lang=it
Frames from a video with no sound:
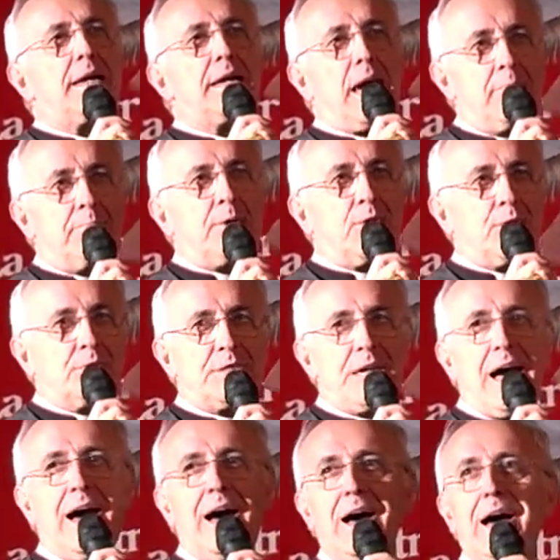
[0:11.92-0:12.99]
riempiono
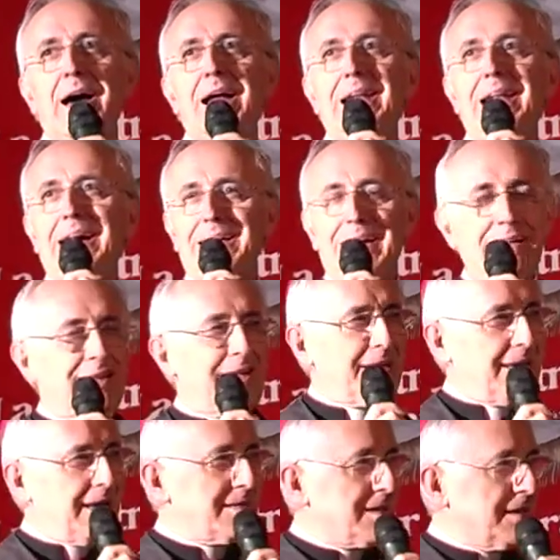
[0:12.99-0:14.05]
già la grande
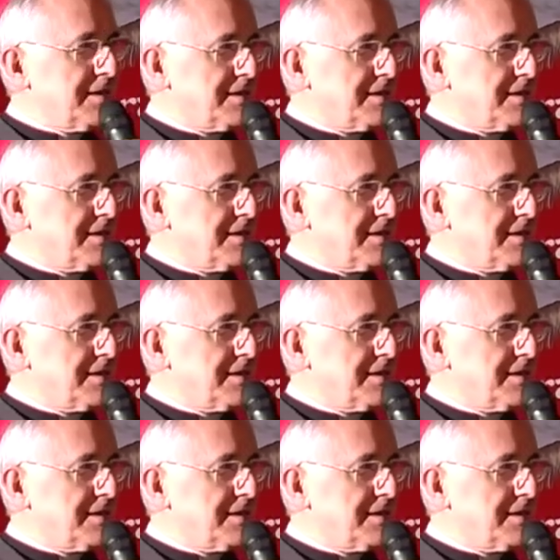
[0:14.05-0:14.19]
chiesa di